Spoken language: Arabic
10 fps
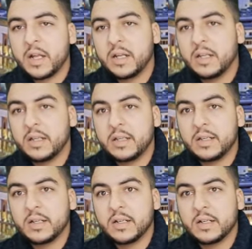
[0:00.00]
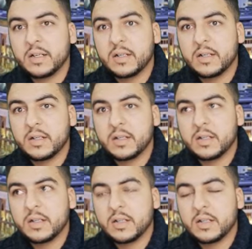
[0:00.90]

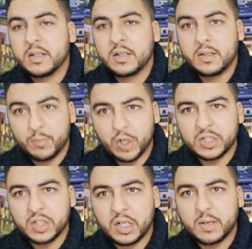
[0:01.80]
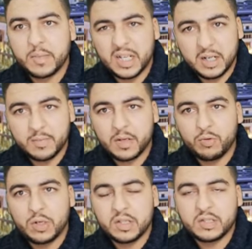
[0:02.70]
للمهاجرين آه، المغاربة
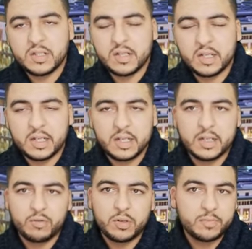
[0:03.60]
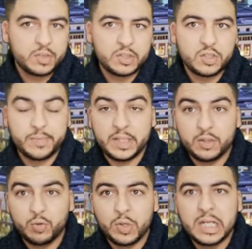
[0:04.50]
ولا الجزائريين ولا من جميع
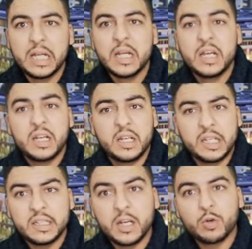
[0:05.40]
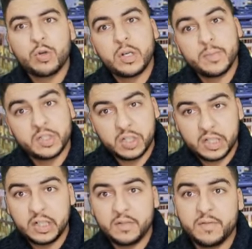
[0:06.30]
الدول اللي داروا هنا
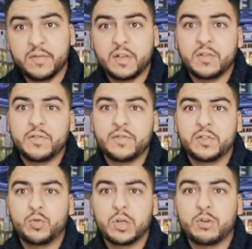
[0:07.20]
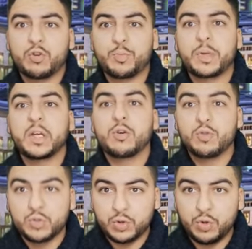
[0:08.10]
مشاريع في الدول الاوروبيه
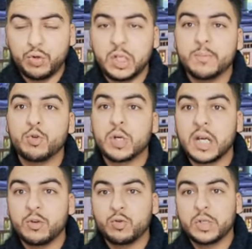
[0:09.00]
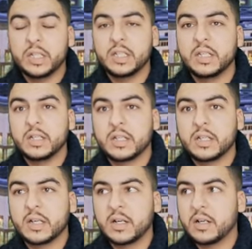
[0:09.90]
ونجحوا لهم وكانوا يعني
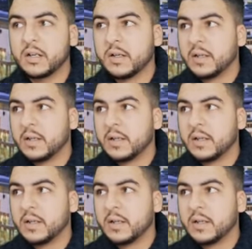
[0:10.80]
ك